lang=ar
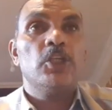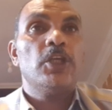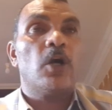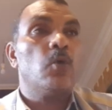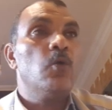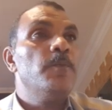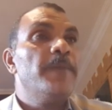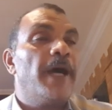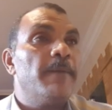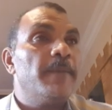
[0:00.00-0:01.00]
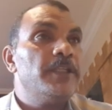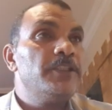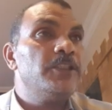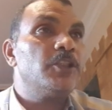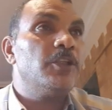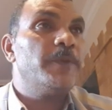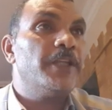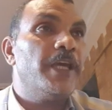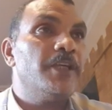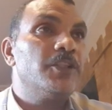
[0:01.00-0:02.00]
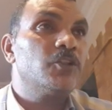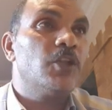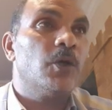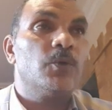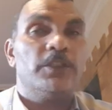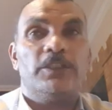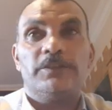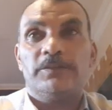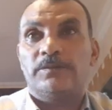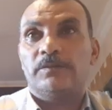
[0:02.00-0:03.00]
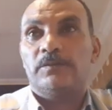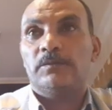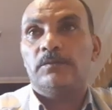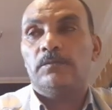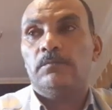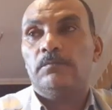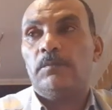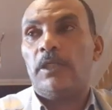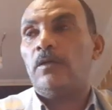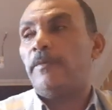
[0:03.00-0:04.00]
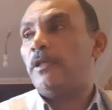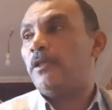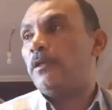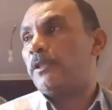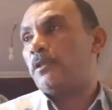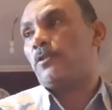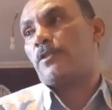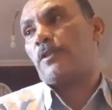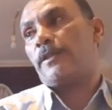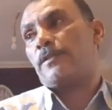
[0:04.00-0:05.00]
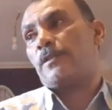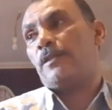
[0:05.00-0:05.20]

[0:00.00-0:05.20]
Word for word: يقوم بعمليه البناء الضوئي من ومال النبات يا استاذ